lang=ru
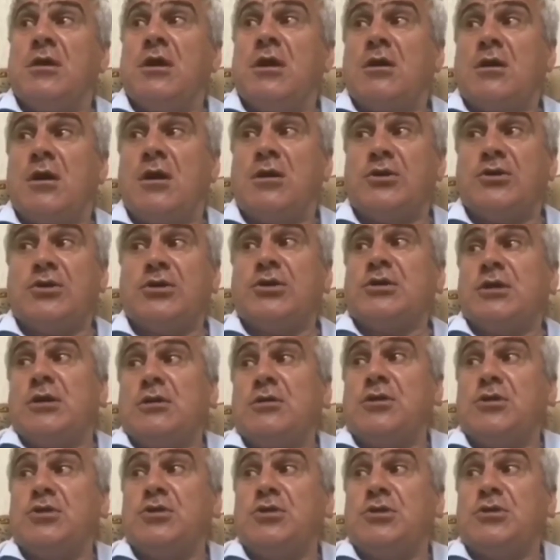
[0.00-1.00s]
А как же
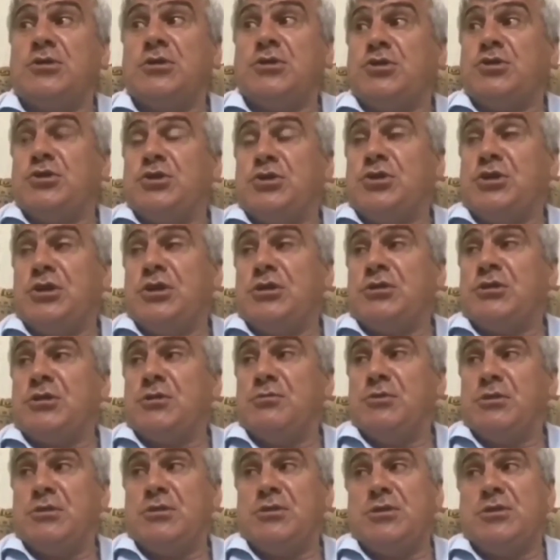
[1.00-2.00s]
согласиться с
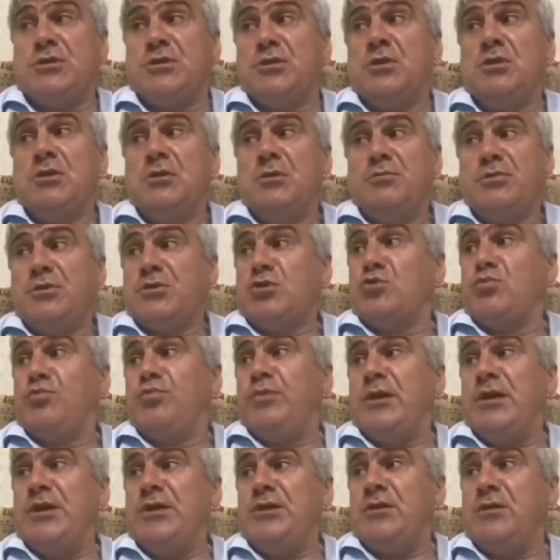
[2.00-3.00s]
чеченцем? Это же
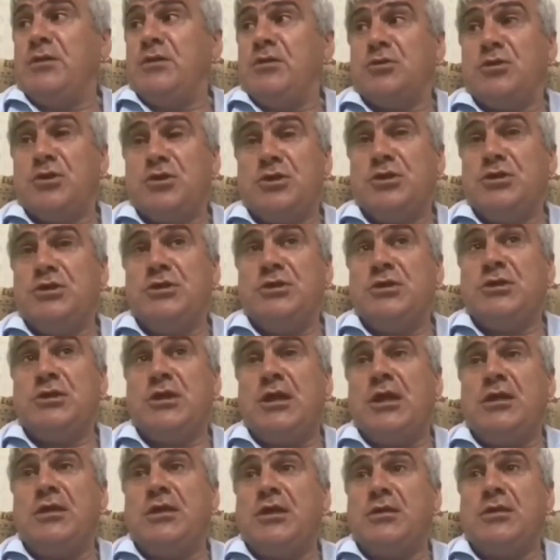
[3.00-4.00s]
преступление, это же
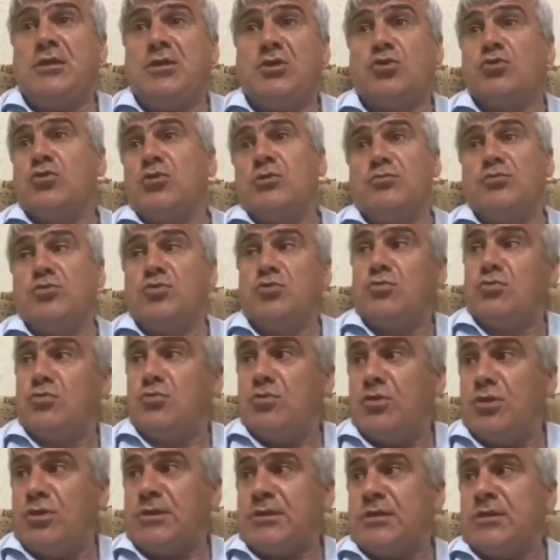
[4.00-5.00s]
нельзя, надо что-нибудь
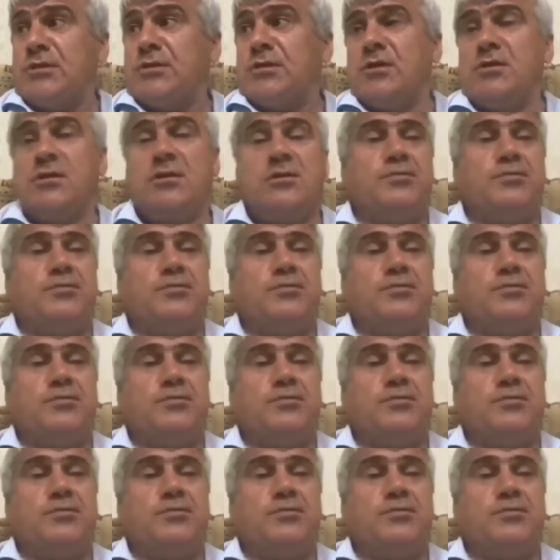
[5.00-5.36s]
другое сказать.